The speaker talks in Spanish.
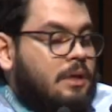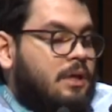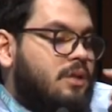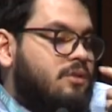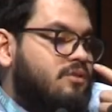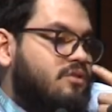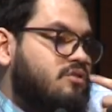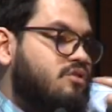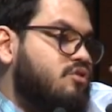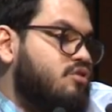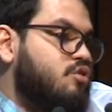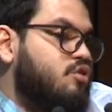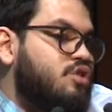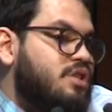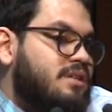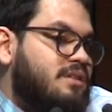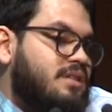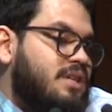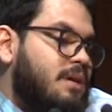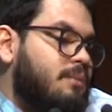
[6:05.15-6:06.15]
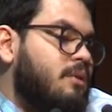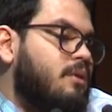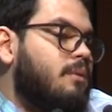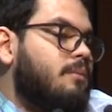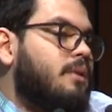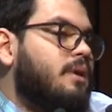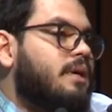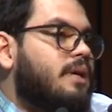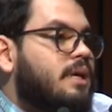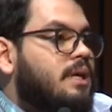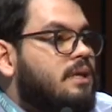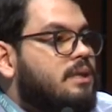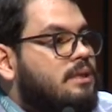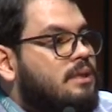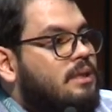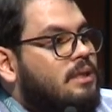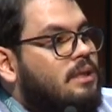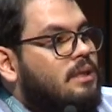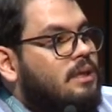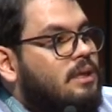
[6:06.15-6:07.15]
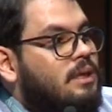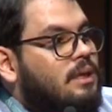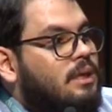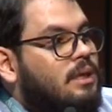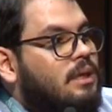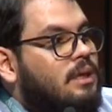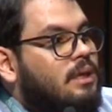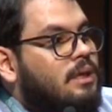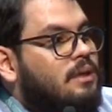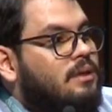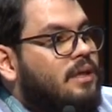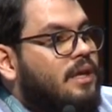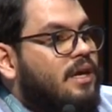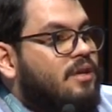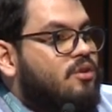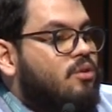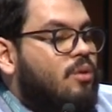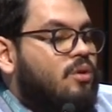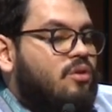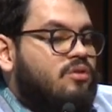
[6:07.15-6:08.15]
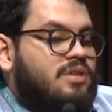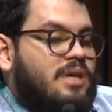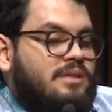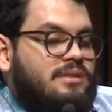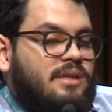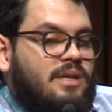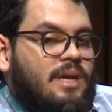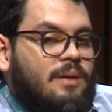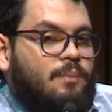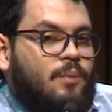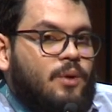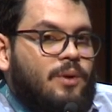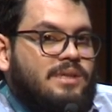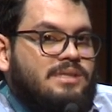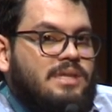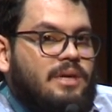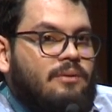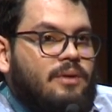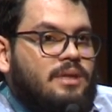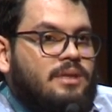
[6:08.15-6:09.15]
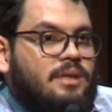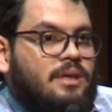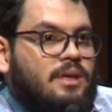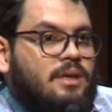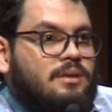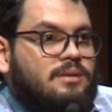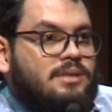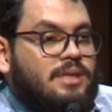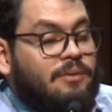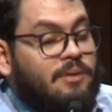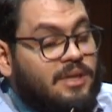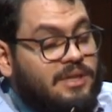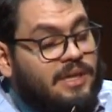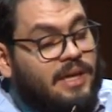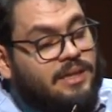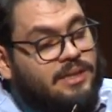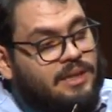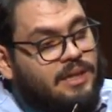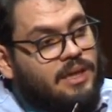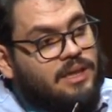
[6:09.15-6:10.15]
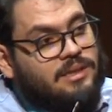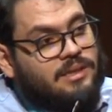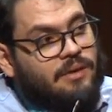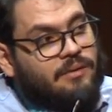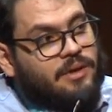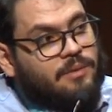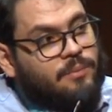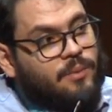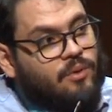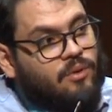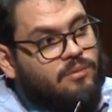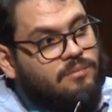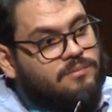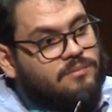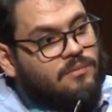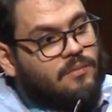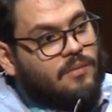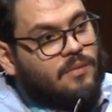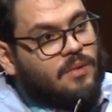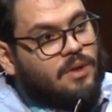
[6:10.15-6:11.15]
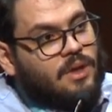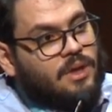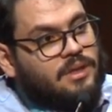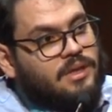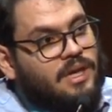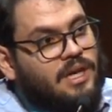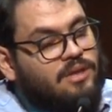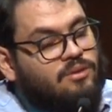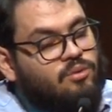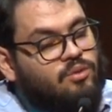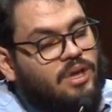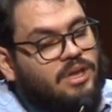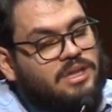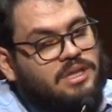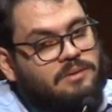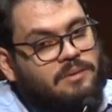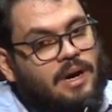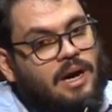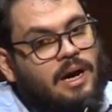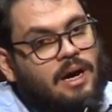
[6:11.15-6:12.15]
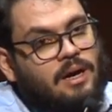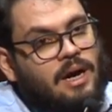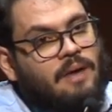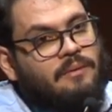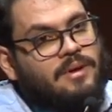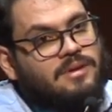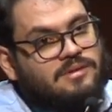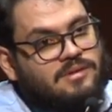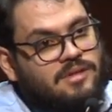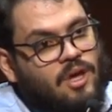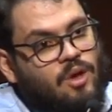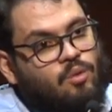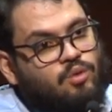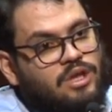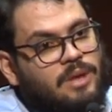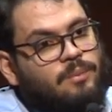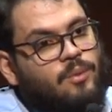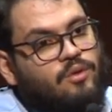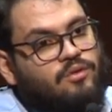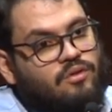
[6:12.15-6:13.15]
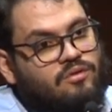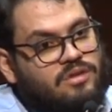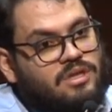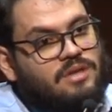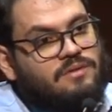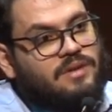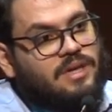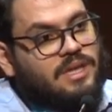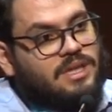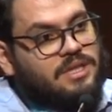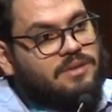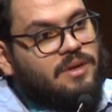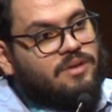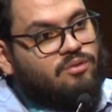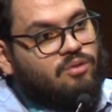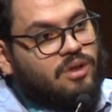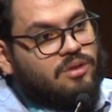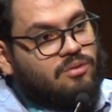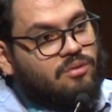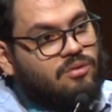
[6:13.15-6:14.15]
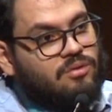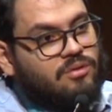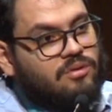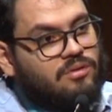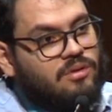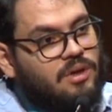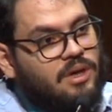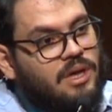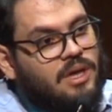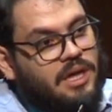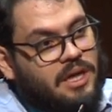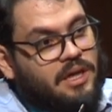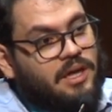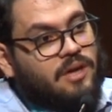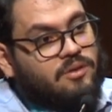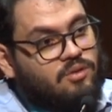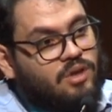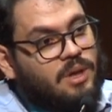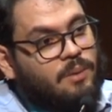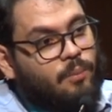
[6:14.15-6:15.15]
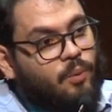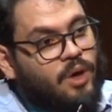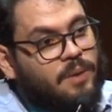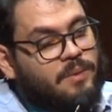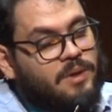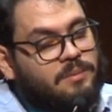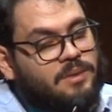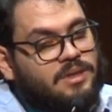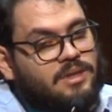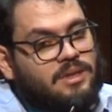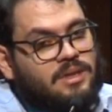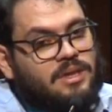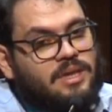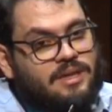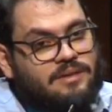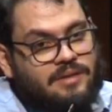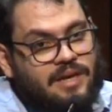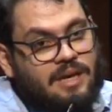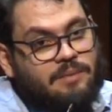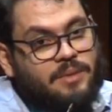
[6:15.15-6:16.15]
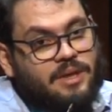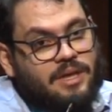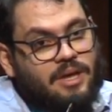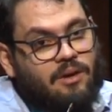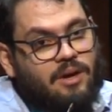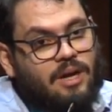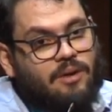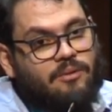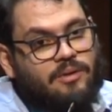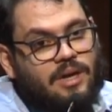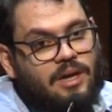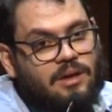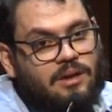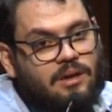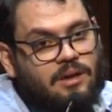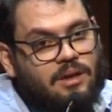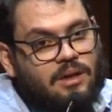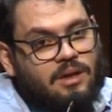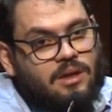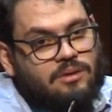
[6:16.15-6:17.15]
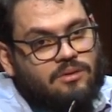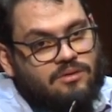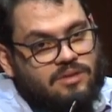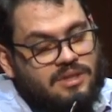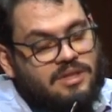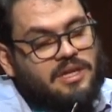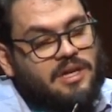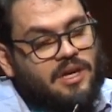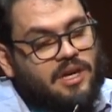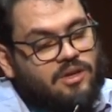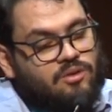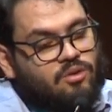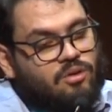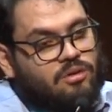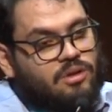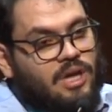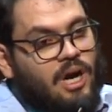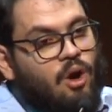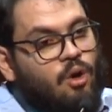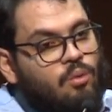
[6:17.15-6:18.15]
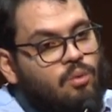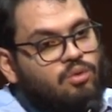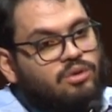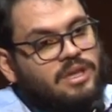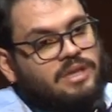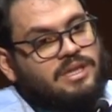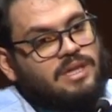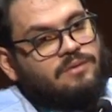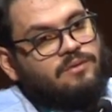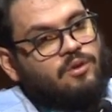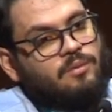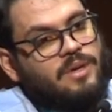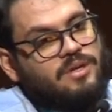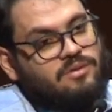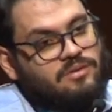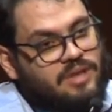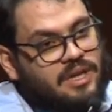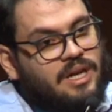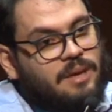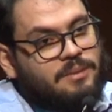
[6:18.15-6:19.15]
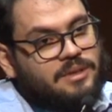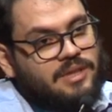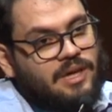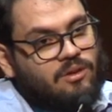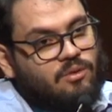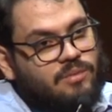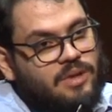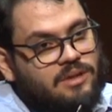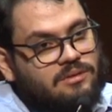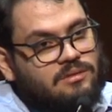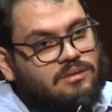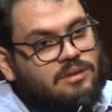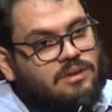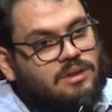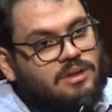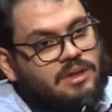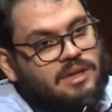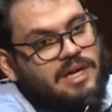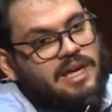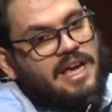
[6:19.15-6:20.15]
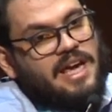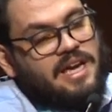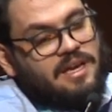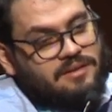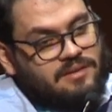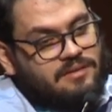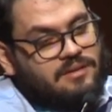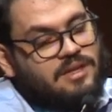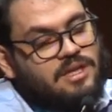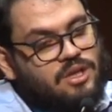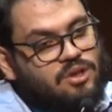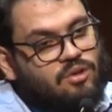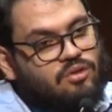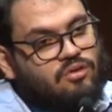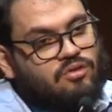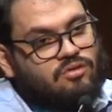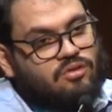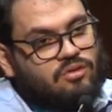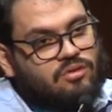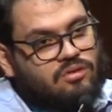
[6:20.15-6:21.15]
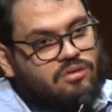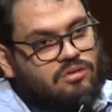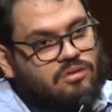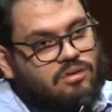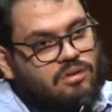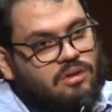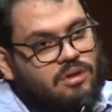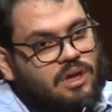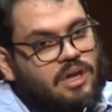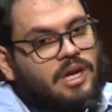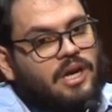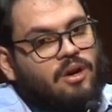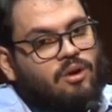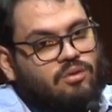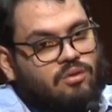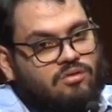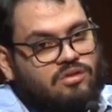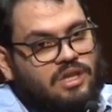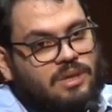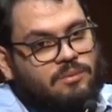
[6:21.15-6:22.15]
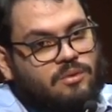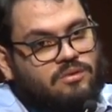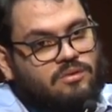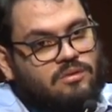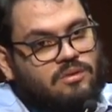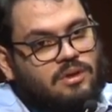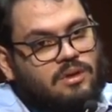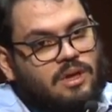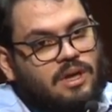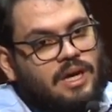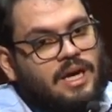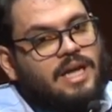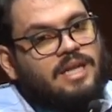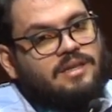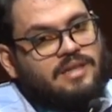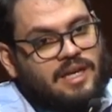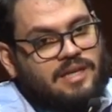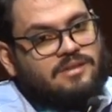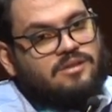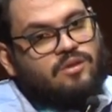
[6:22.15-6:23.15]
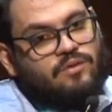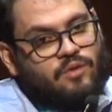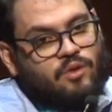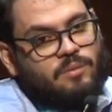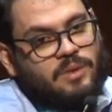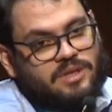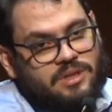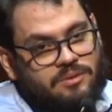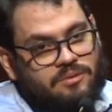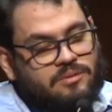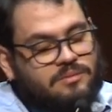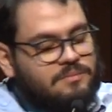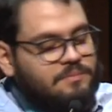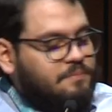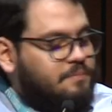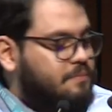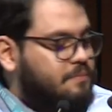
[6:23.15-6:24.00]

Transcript: Entonces nosotros decíamos como que, eh, de hecho cuando se hacen las pruebas saber, saber TIT y saber PRO, ya el estudiante va avanzado en una porción significativa de sus estudios, que de hecho le puede permitir ingresar al mercado laboral. Entonces, de hecho, ya hubo una transformación del capital humano. En ese sentido, nosotros reconocemos el tránsito formativo.